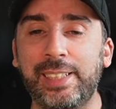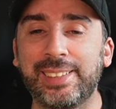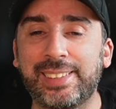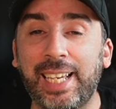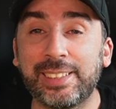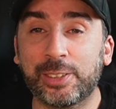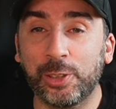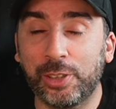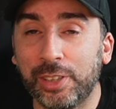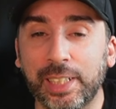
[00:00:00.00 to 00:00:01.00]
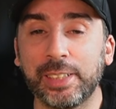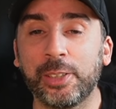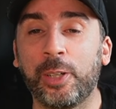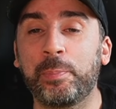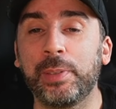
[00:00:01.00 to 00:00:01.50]
il sesto star
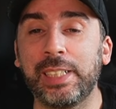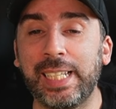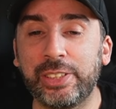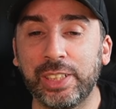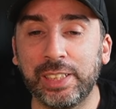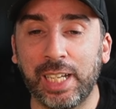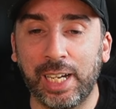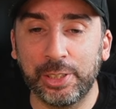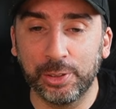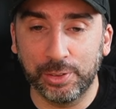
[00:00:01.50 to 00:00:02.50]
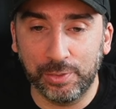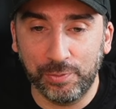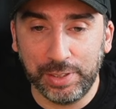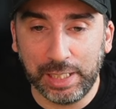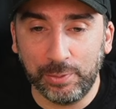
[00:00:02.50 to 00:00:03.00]
drop leggendario.
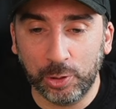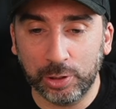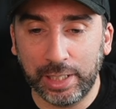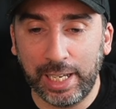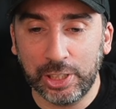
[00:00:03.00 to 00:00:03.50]
Vediamo cosa